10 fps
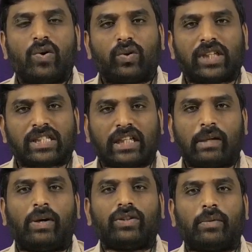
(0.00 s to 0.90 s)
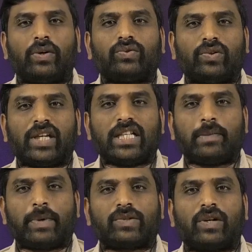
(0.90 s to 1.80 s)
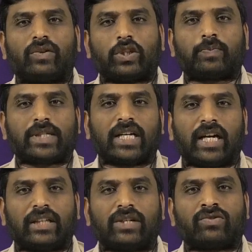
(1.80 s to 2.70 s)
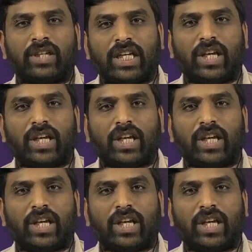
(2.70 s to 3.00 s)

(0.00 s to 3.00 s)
కొంత సతమౌతం అవుతుంది అని చెప్పేసి కూడా కొంత స్పష్టంగా తెలుస్తుంది